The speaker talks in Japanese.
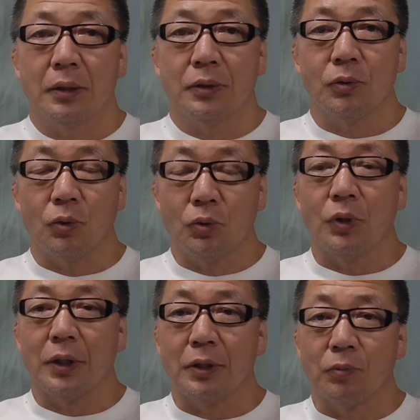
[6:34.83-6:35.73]
そろっと
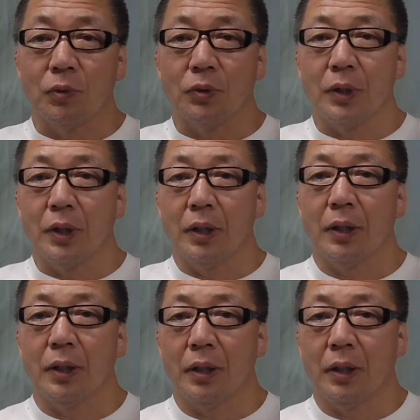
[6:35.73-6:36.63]
やってもろて、
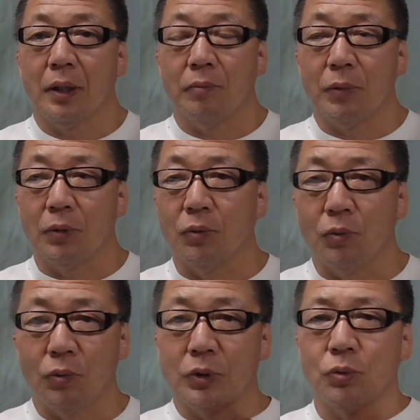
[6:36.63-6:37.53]
えー、まあ、
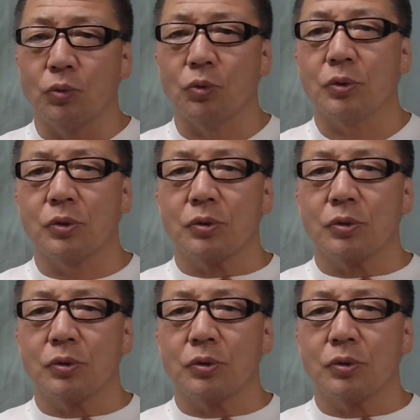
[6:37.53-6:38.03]
喉はちょっと突っ